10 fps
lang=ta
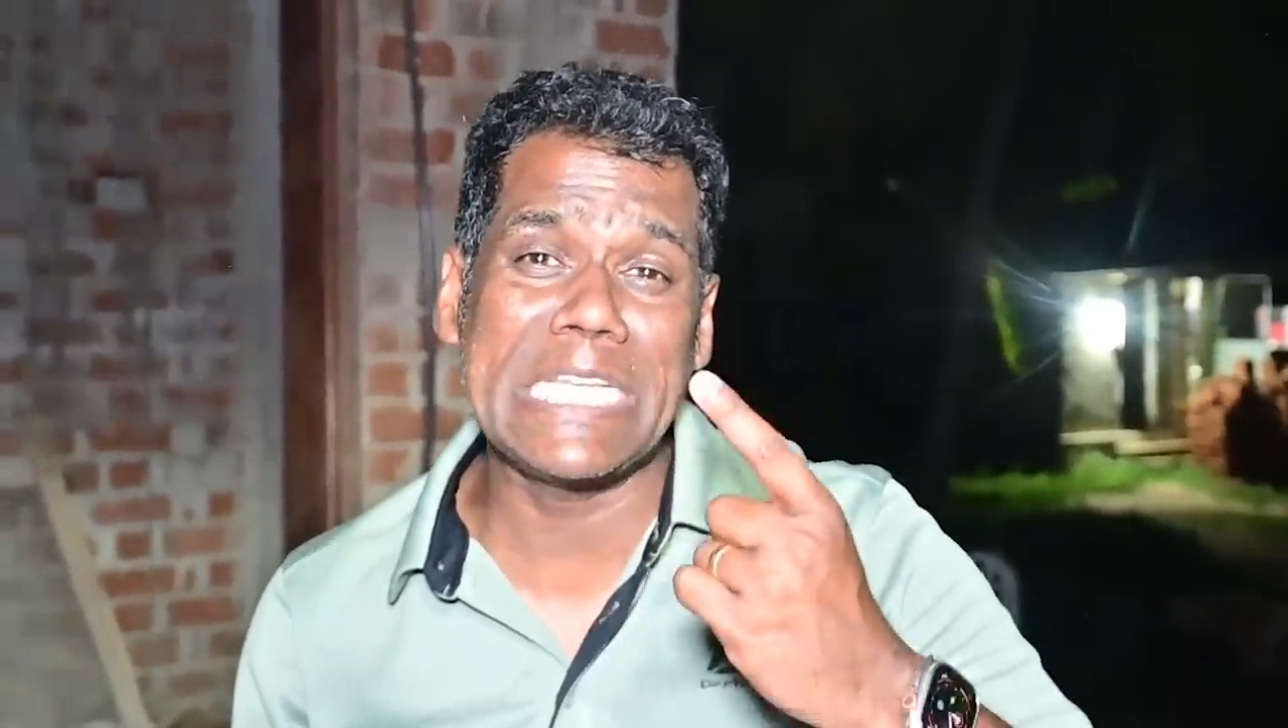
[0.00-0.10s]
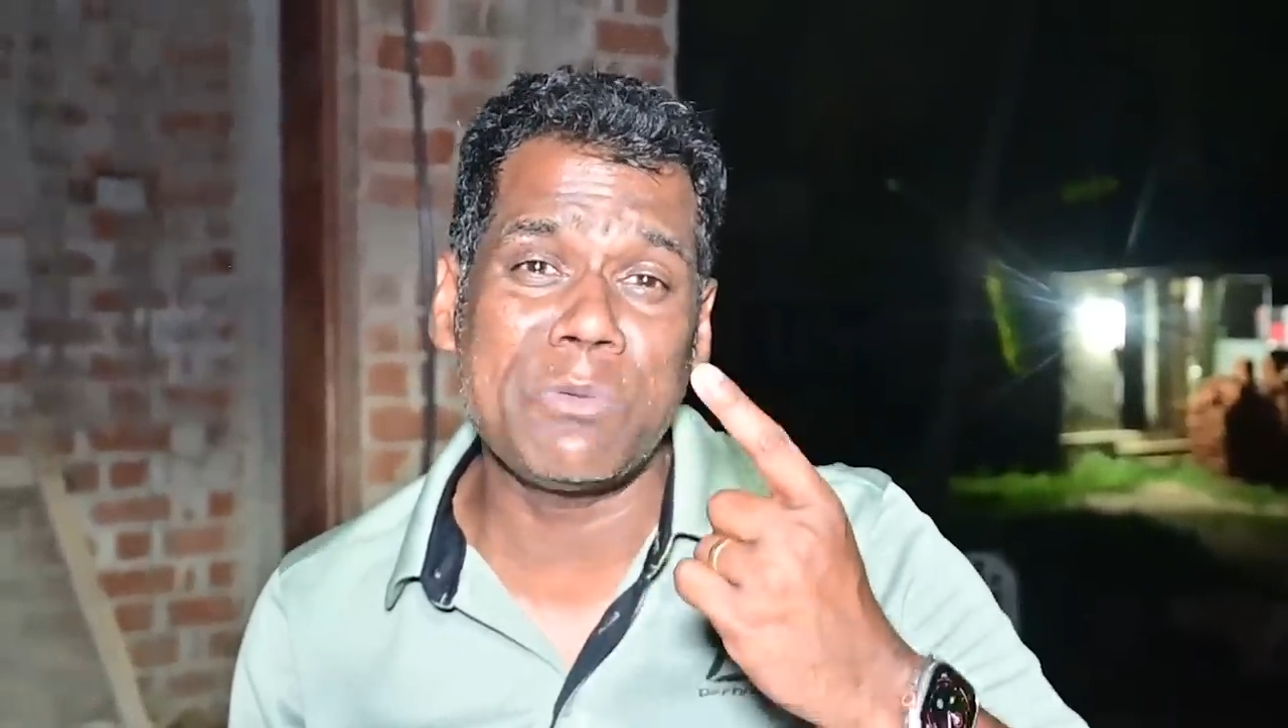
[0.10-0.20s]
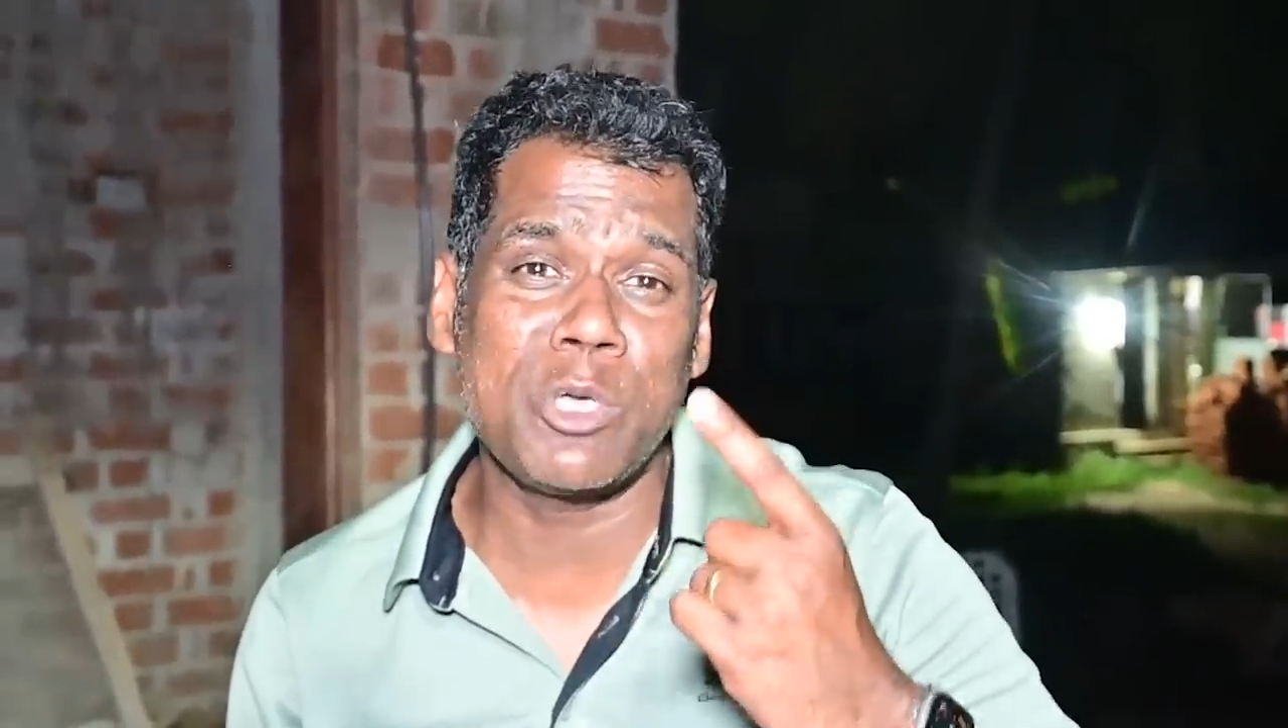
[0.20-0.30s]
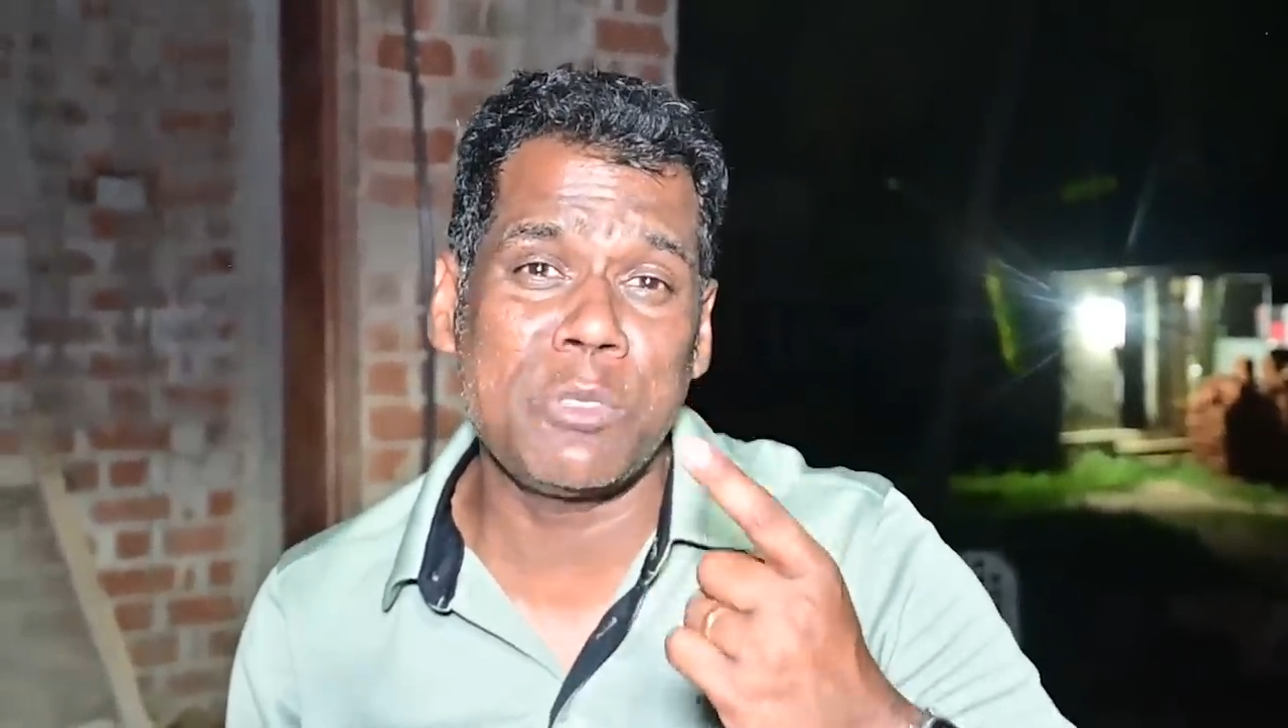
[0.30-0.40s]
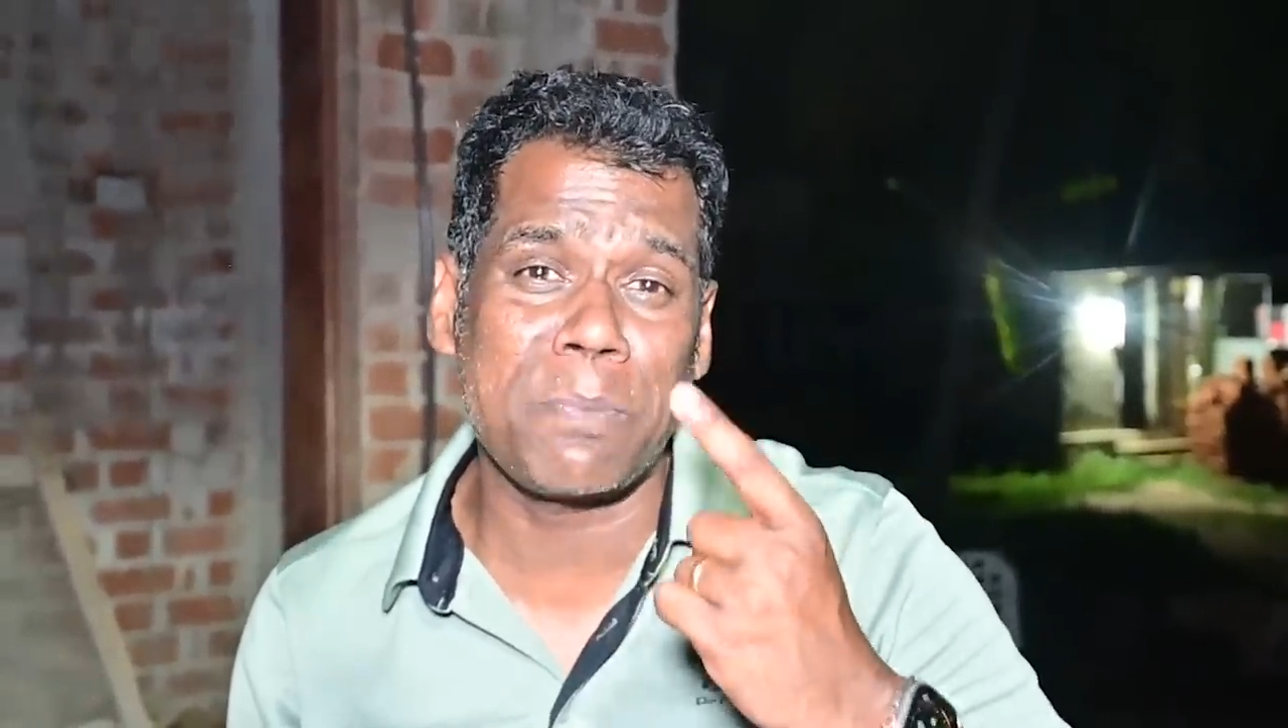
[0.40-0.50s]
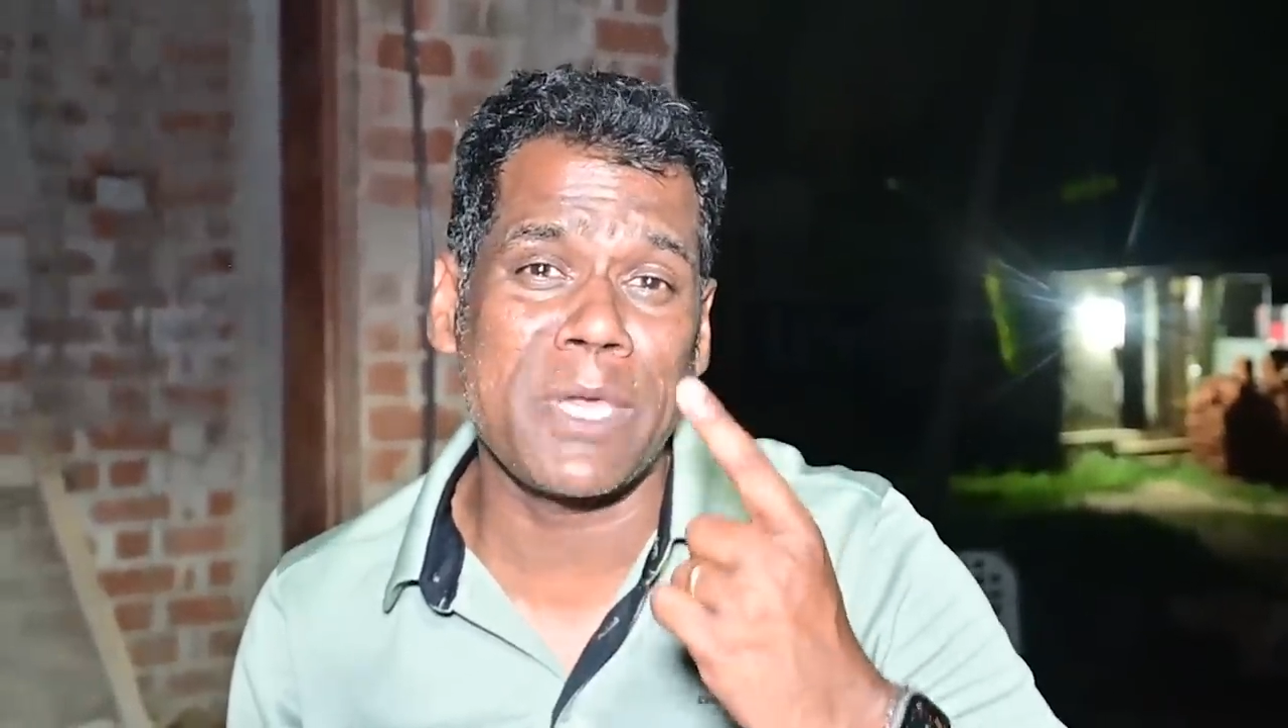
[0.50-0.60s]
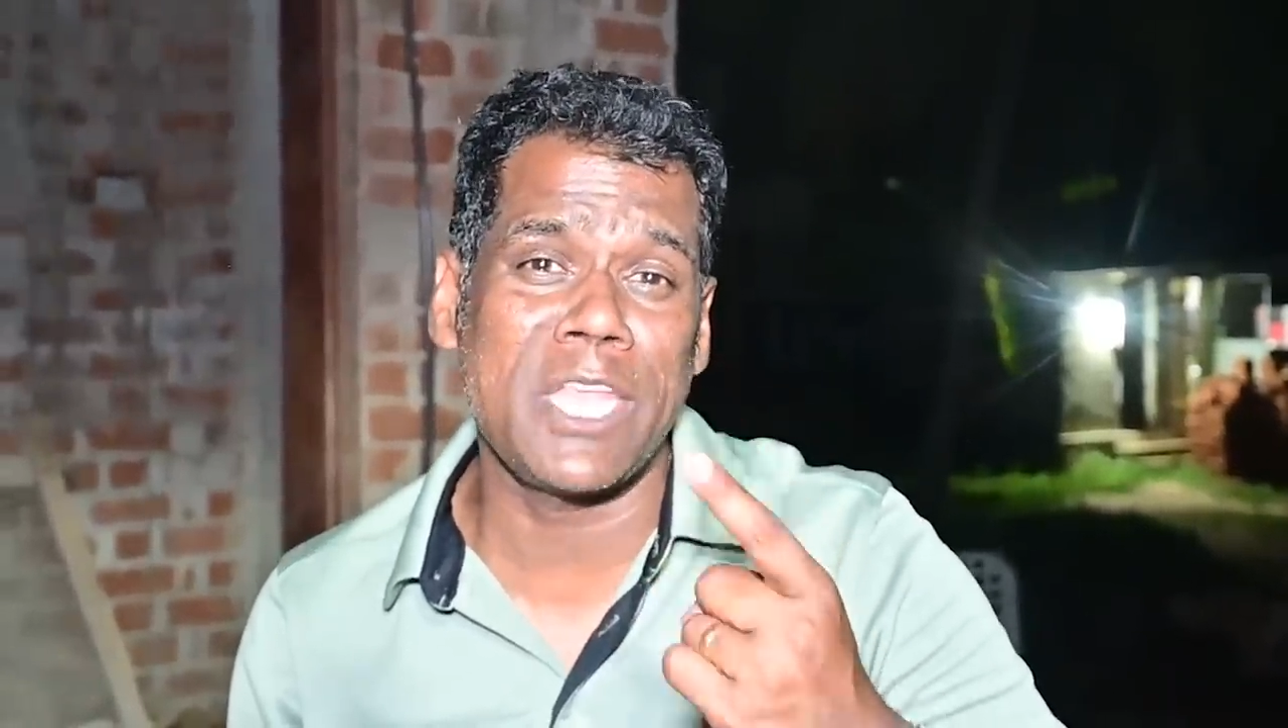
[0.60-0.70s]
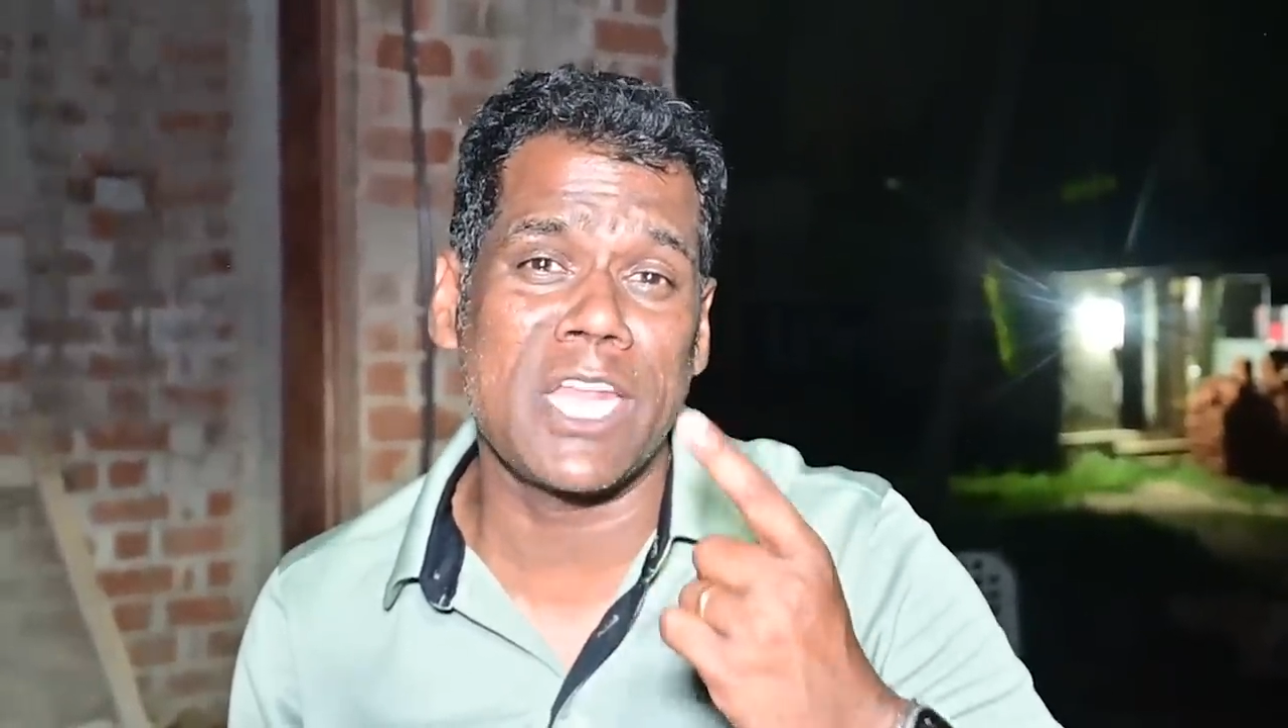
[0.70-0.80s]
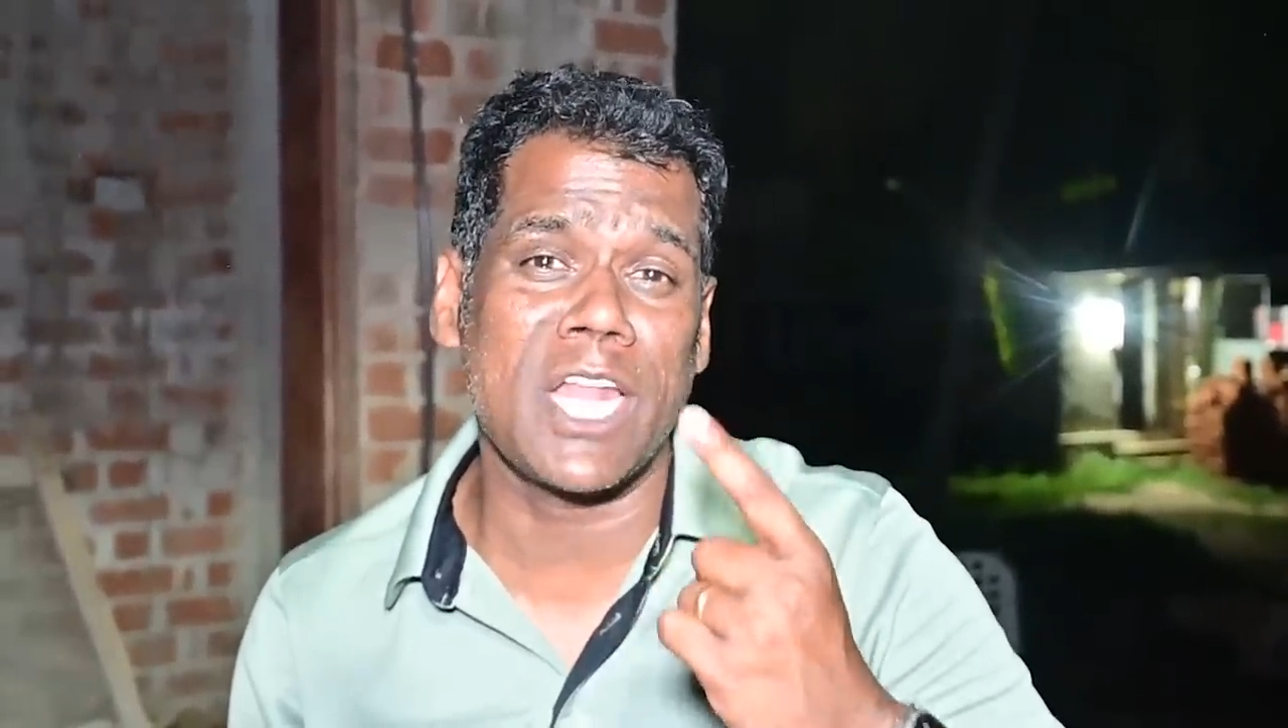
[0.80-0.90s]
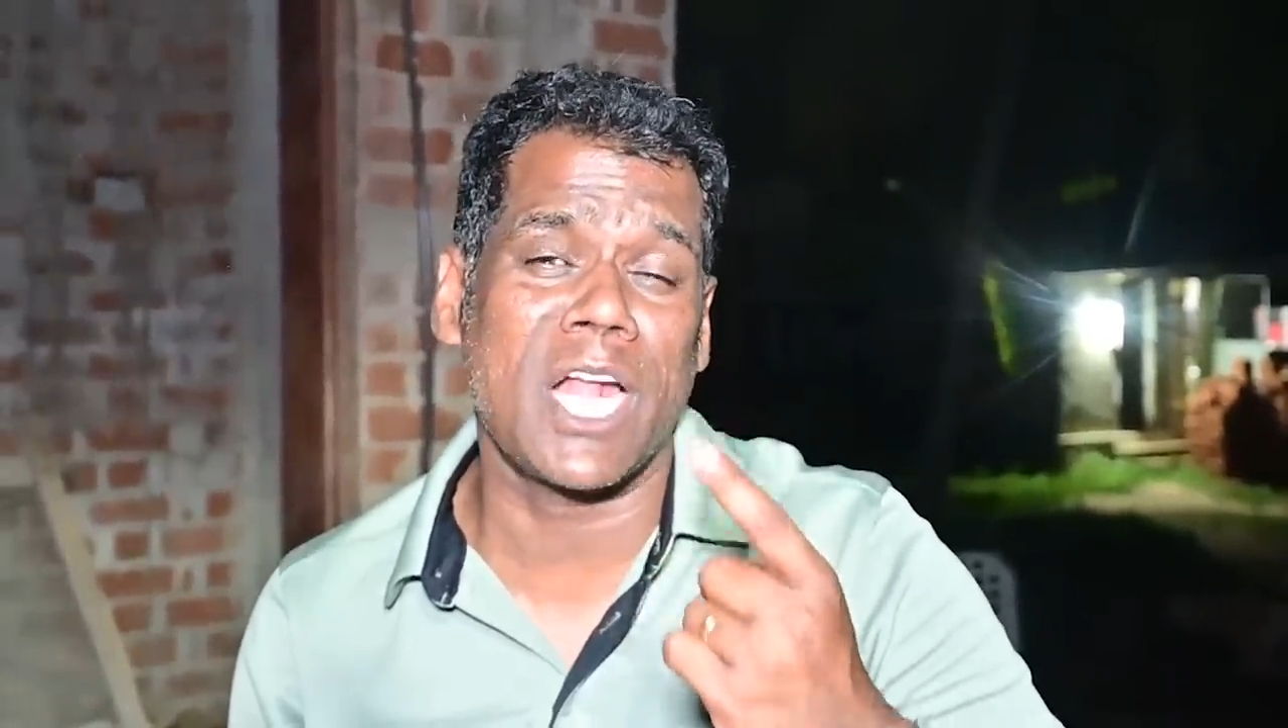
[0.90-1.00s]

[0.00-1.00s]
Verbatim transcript: இருபது பெரிய